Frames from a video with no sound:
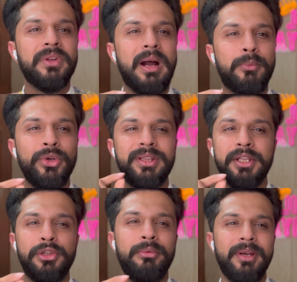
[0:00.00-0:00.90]
आप कोई
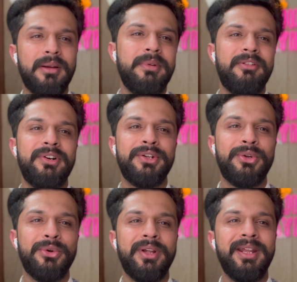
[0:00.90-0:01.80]
दस रुपये का भी एफर्ट
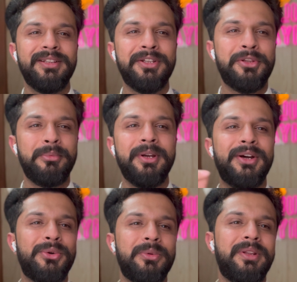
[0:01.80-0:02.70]
करोगे ना एक दस रुपये का
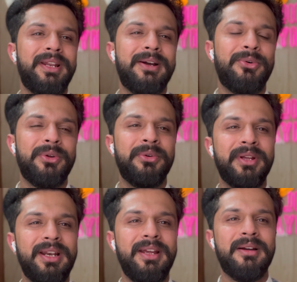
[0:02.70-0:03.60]
रोज़ ले आओगे
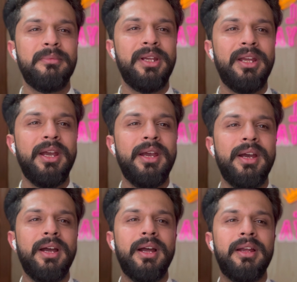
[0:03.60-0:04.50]
उनके लिए कभी
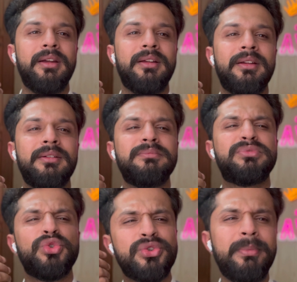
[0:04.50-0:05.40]
या,
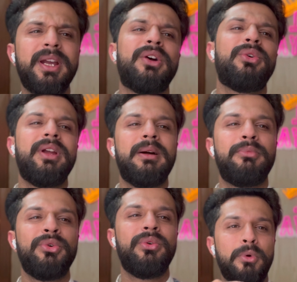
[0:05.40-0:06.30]
कुछ भी करोगे आप
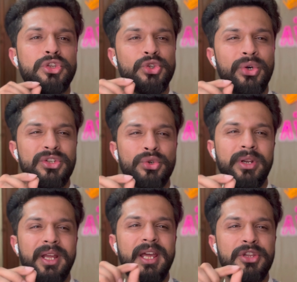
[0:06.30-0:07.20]
उनको बहुत छोटे
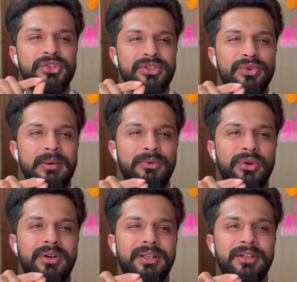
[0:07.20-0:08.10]
छोटे गेस्चर जो आप
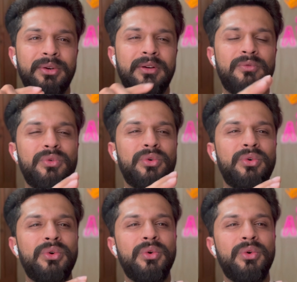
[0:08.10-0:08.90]
लोग करते हो ना वो